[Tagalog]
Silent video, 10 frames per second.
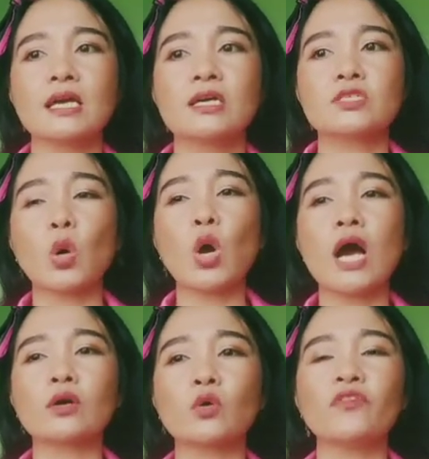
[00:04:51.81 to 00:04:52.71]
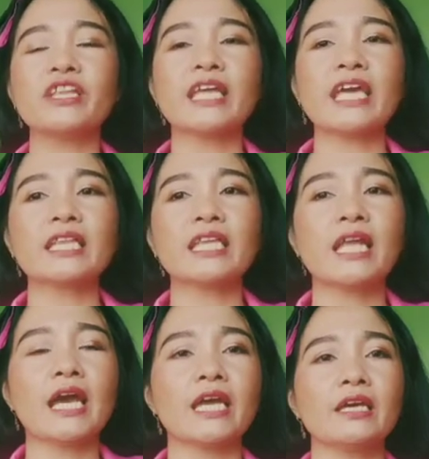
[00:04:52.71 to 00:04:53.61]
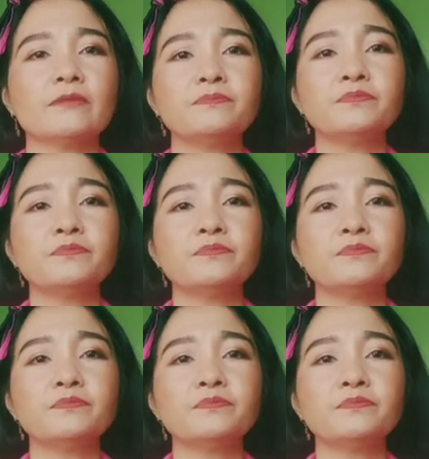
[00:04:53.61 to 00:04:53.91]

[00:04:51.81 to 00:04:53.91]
So kung ang COVID-19 ay